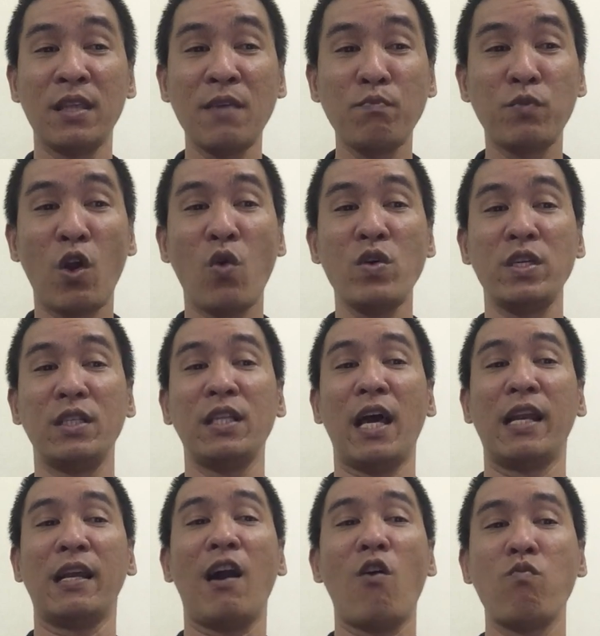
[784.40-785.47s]
tiếp nối những
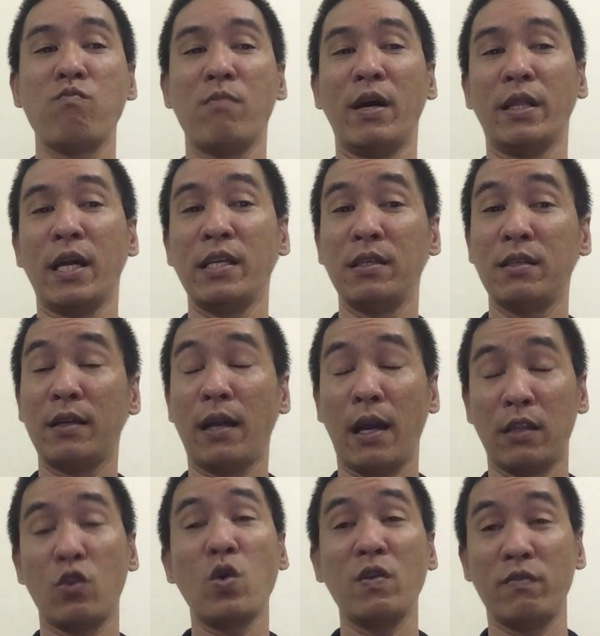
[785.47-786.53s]
thành công mà tháng
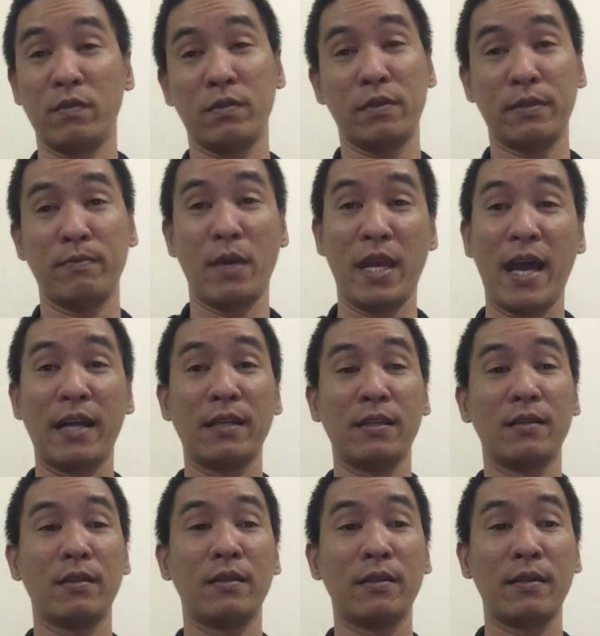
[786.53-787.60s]
Canh Tuất mình
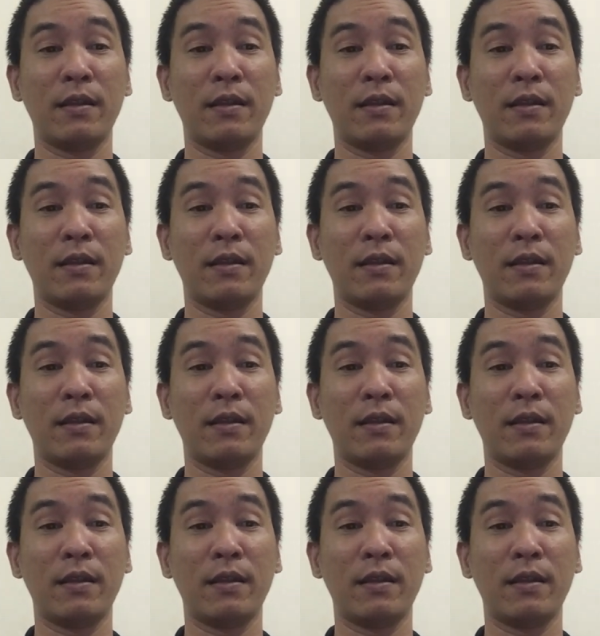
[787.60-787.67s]
đang